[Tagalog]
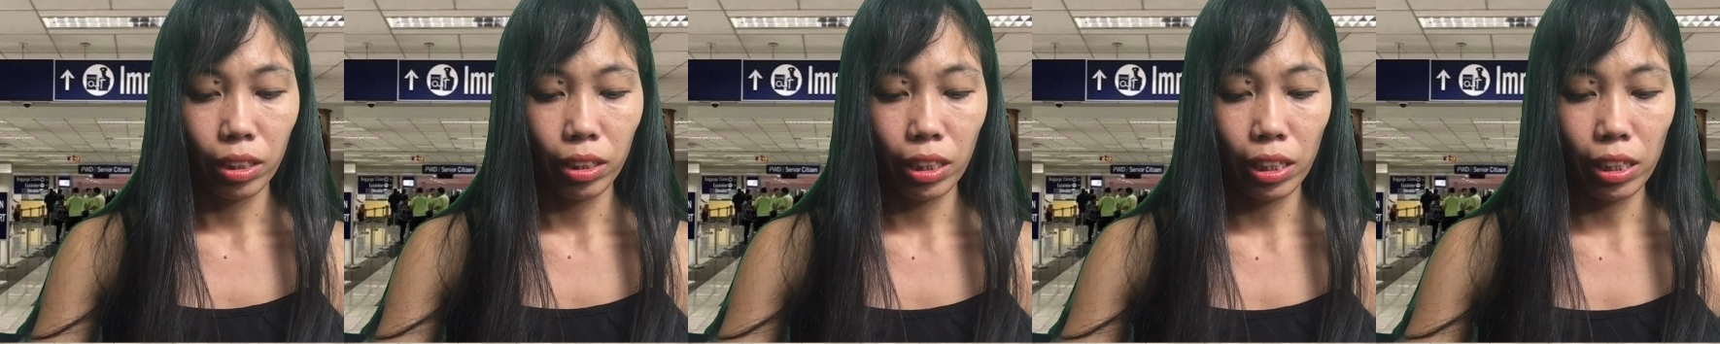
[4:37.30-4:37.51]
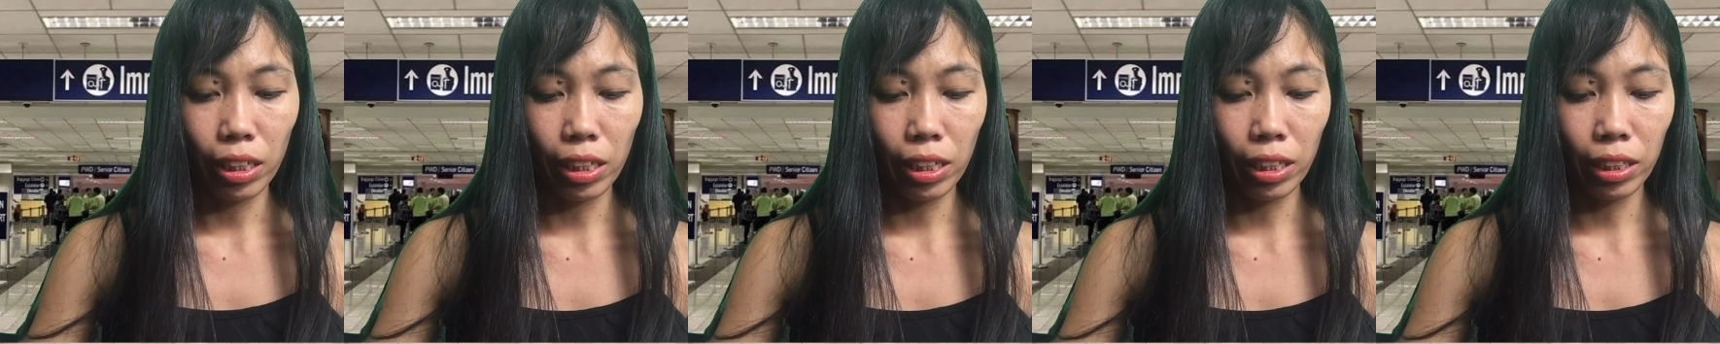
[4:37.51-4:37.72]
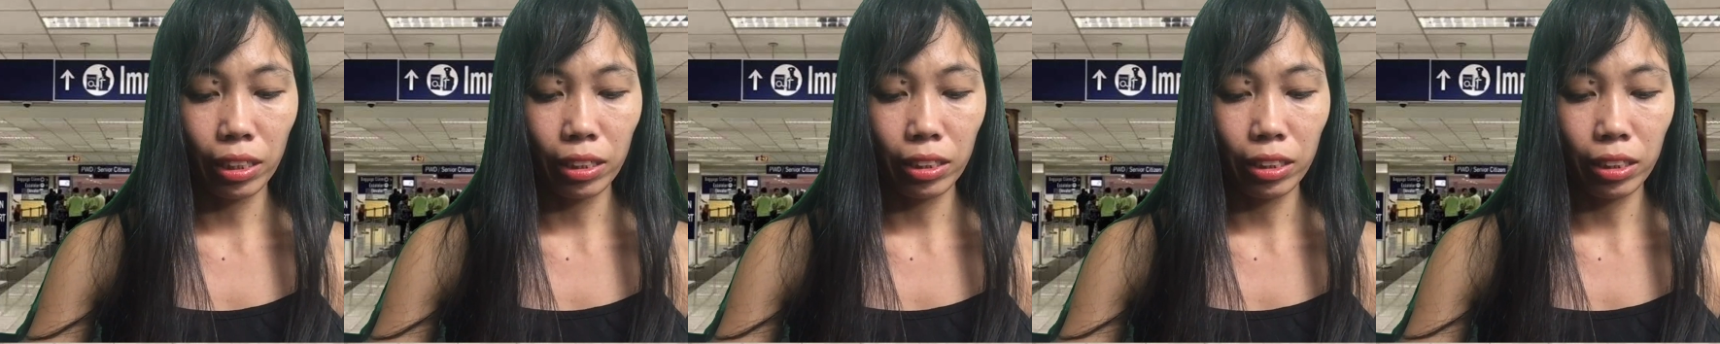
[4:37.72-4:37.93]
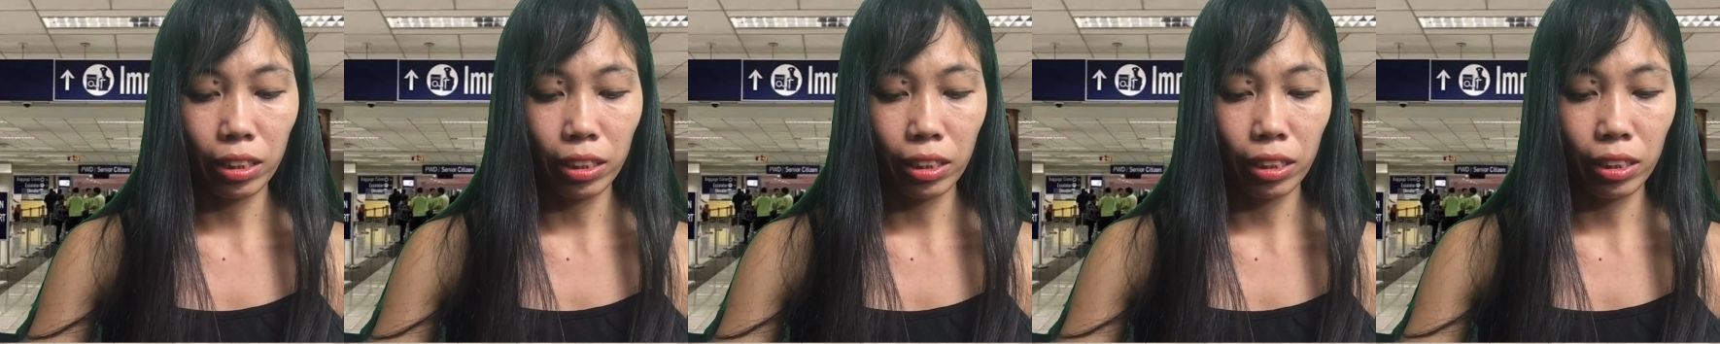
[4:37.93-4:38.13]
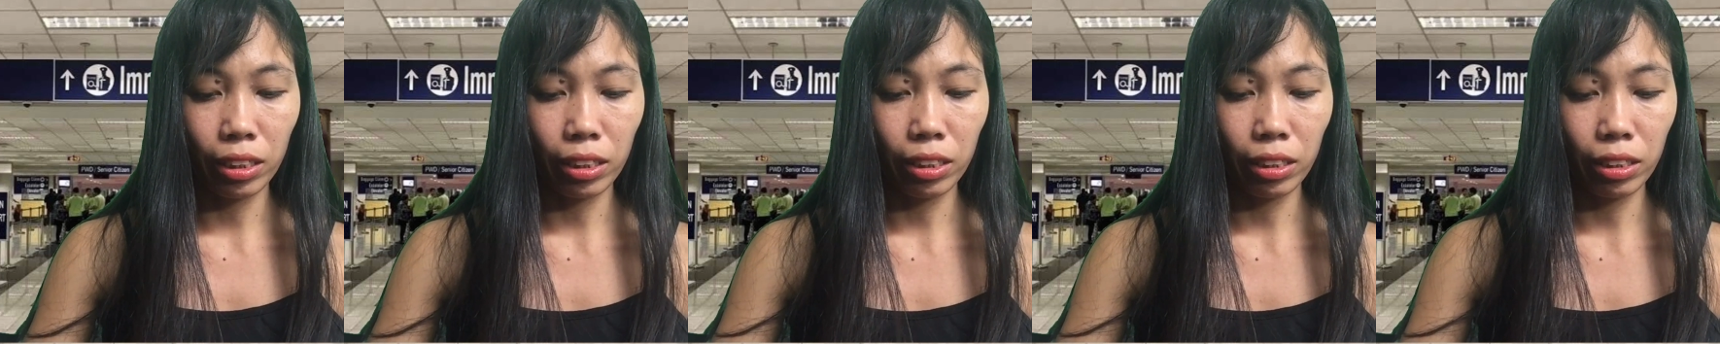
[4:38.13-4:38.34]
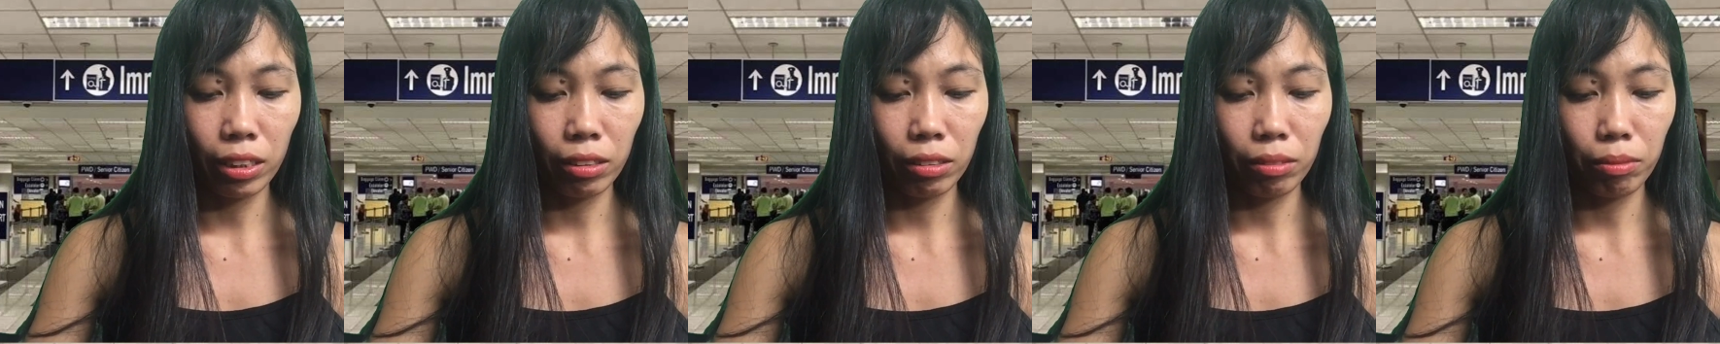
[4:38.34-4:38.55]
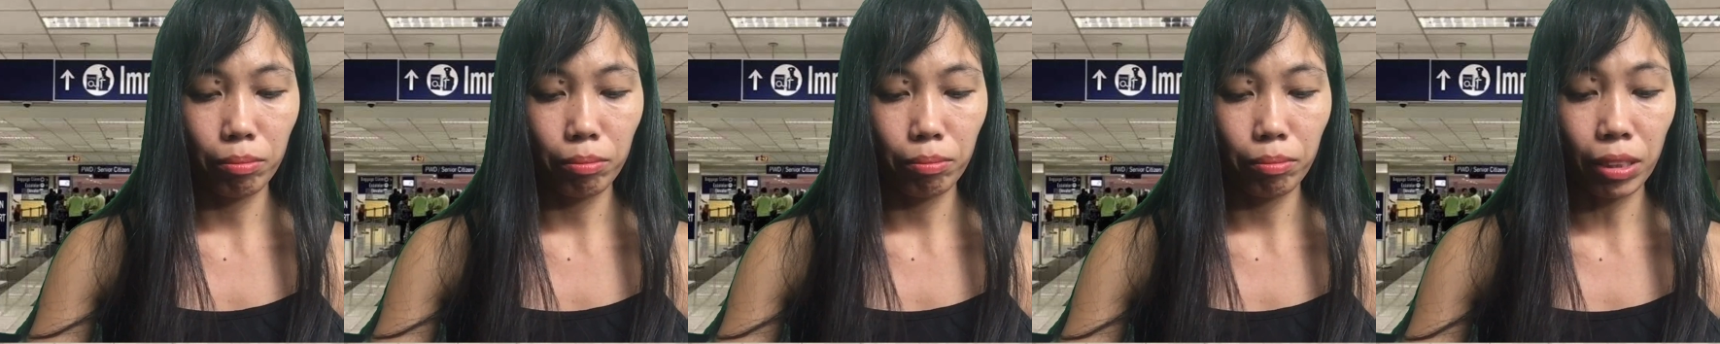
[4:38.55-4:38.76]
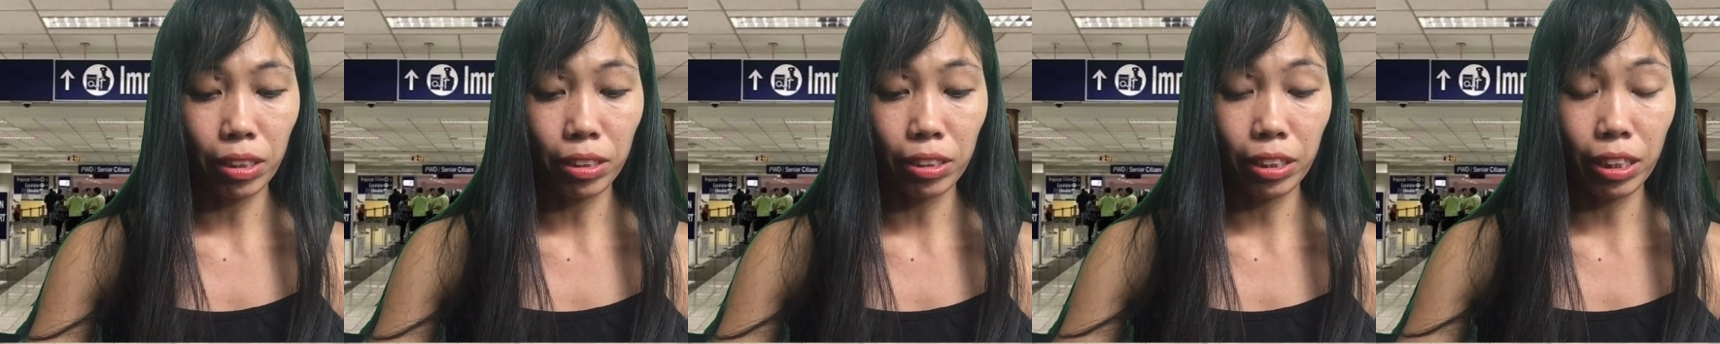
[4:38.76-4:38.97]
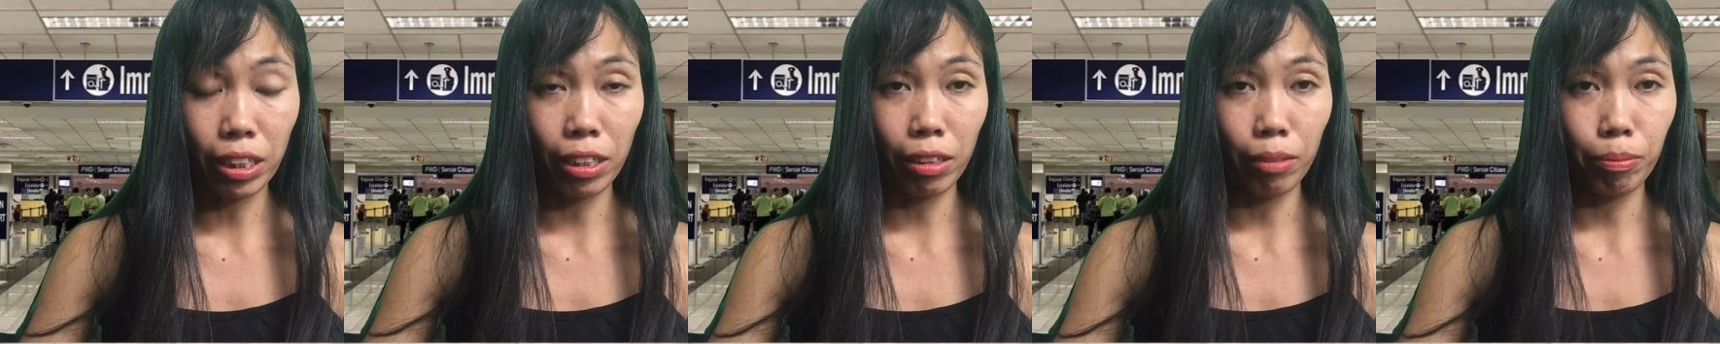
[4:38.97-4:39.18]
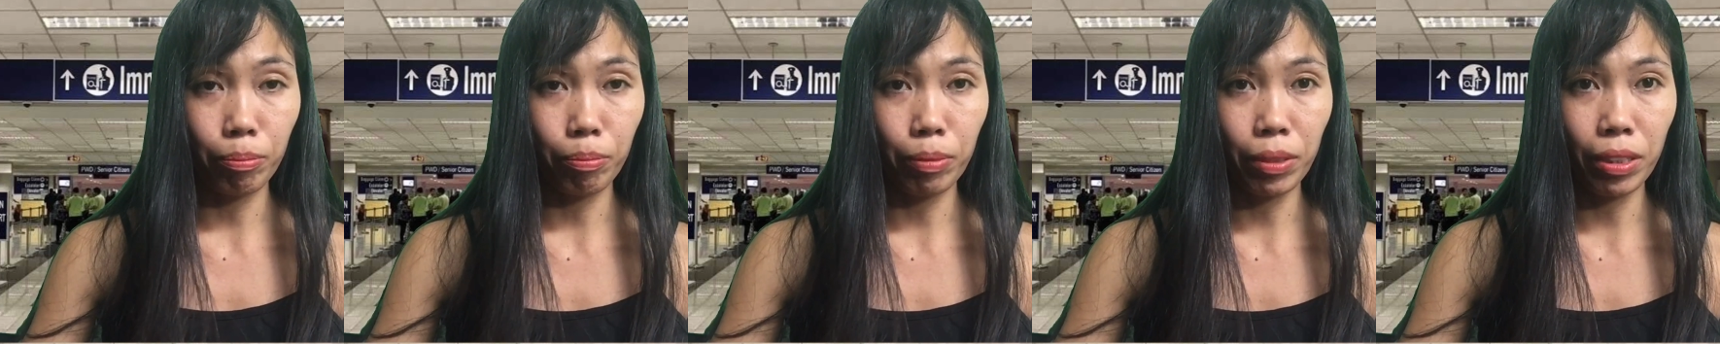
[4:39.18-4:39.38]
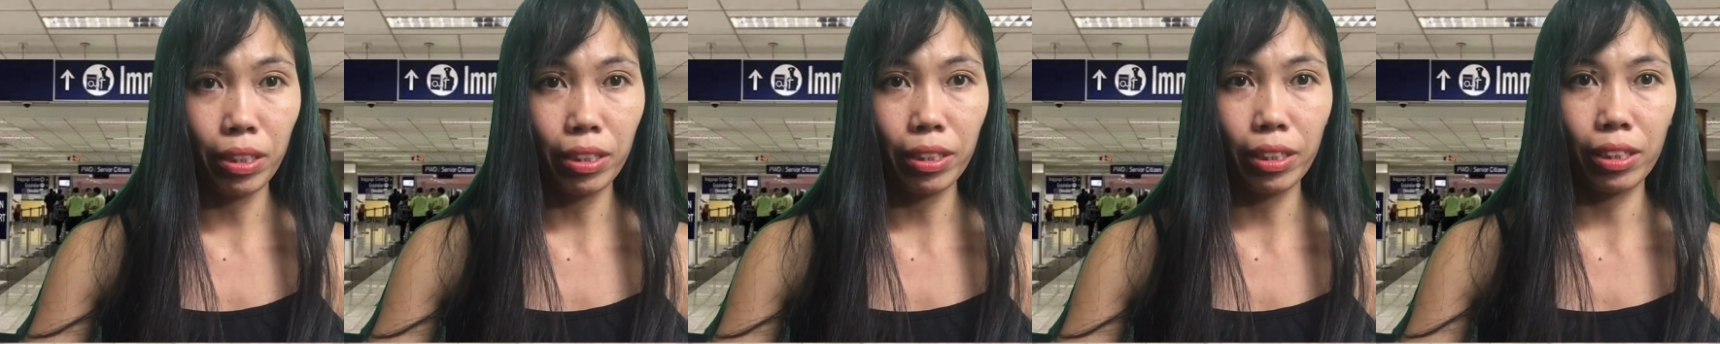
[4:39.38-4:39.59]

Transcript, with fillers: kailangan niyang magtherapy